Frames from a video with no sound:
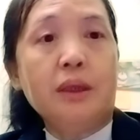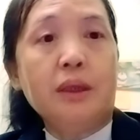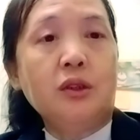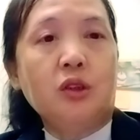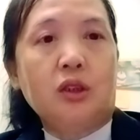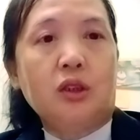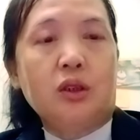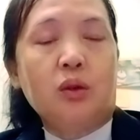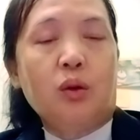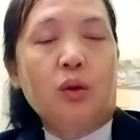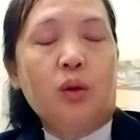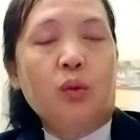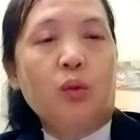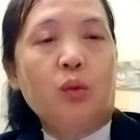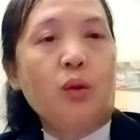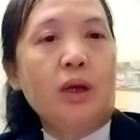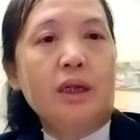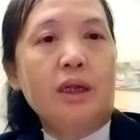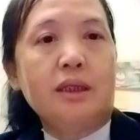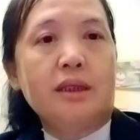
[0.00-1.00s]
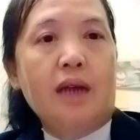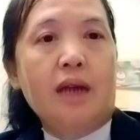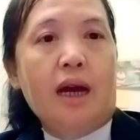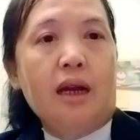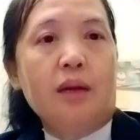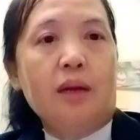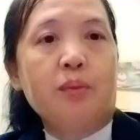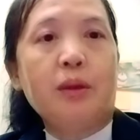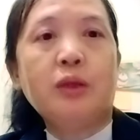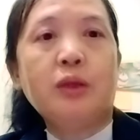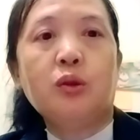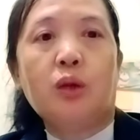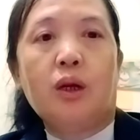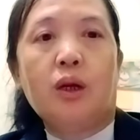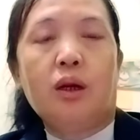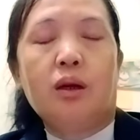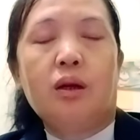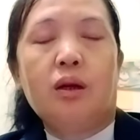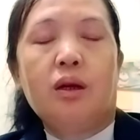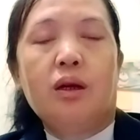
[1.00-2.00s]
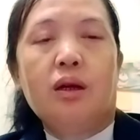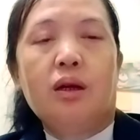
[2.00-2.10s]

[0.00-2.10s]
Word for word: bé chừng vô ôi lấy trả là bé chùa